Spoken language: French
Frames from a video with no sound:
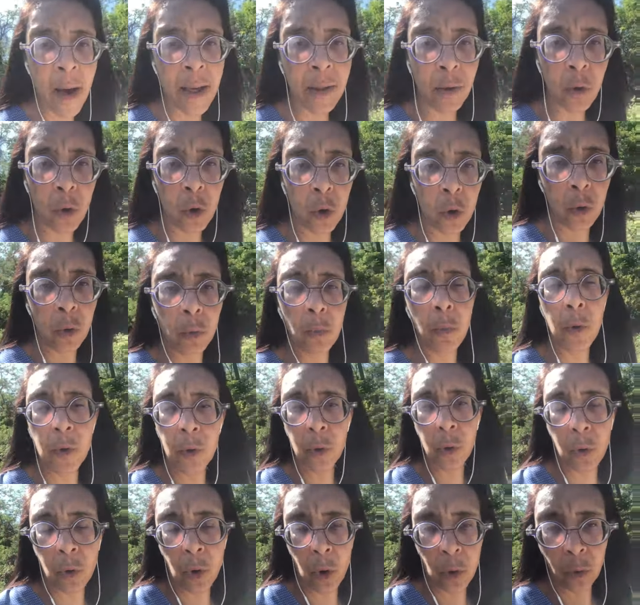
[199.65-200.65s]
Est-ce que je suis
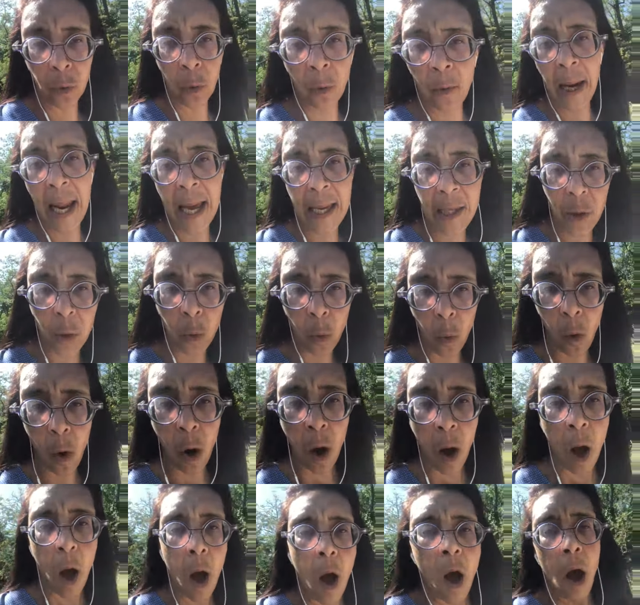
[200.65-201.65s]
plutôt dans une relation
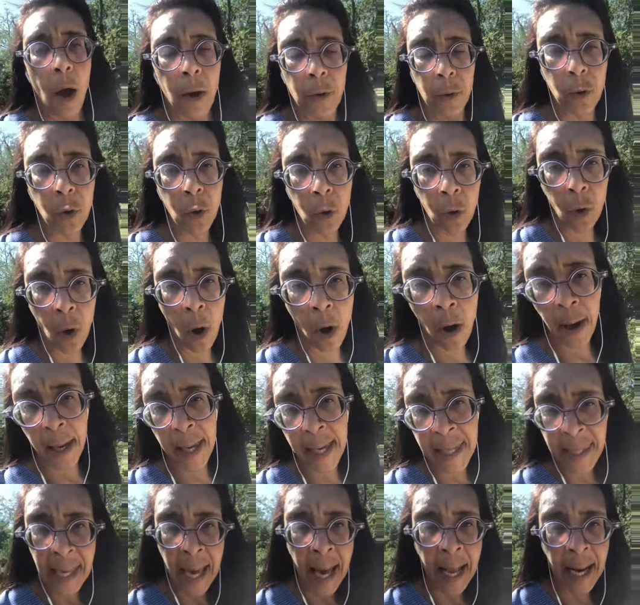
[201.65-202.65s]
de euh,
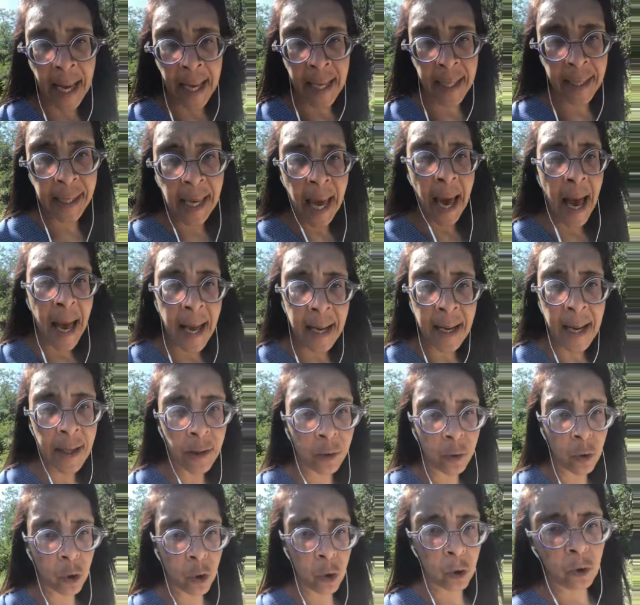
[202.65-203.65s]
égal à égal
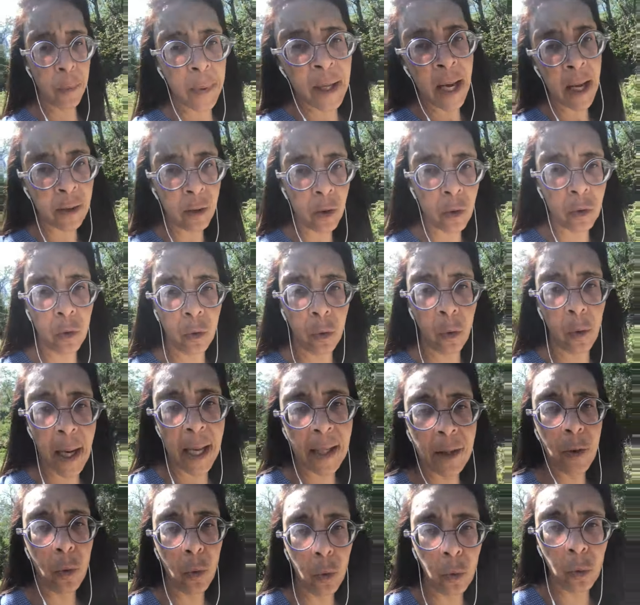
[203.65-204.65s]
Est-ce que je suis bien dans une
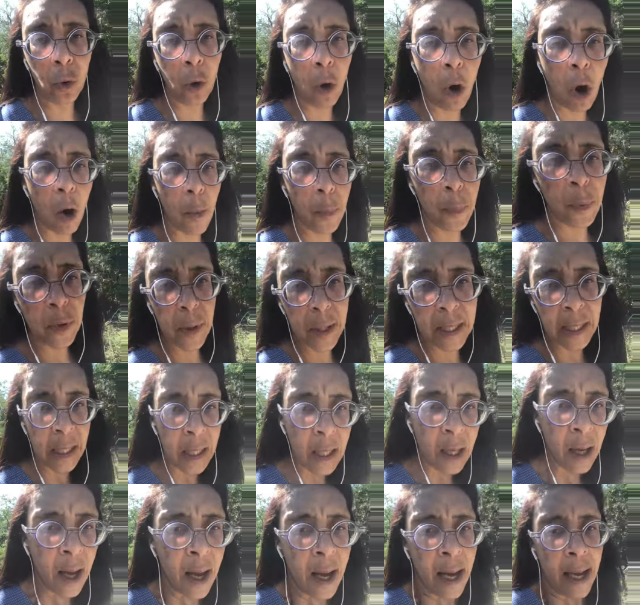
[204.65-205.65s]
relation de
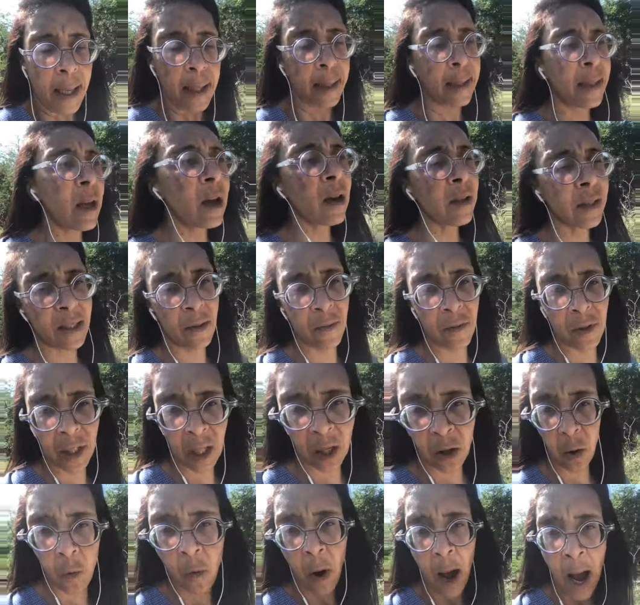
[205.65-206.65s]
grand-petit D'ailleurs ça veut
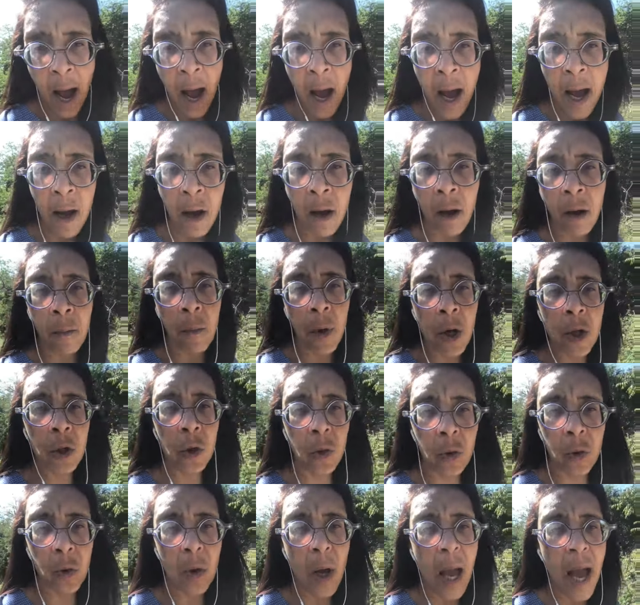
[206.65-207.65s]
dire quoi euh, Moi je
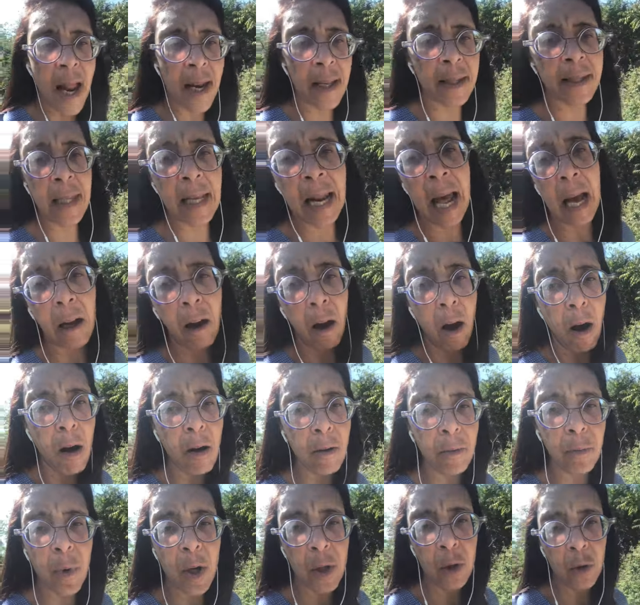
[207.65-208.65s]
suis, elle c'est la
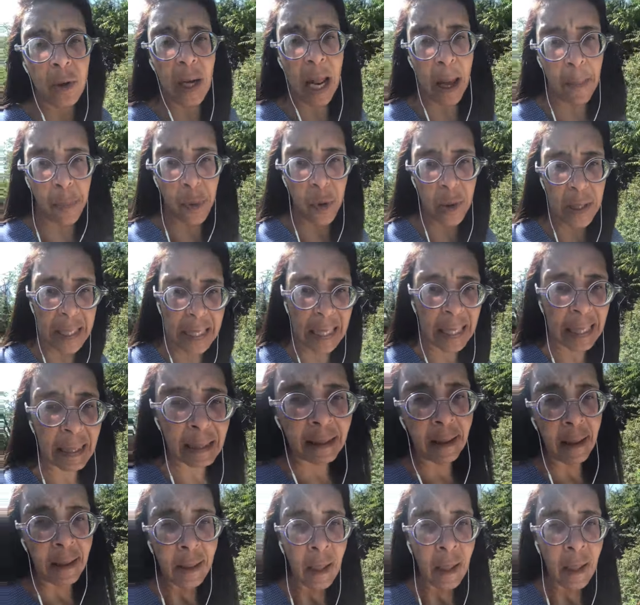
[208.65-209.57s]
grande, moi je suis la petite.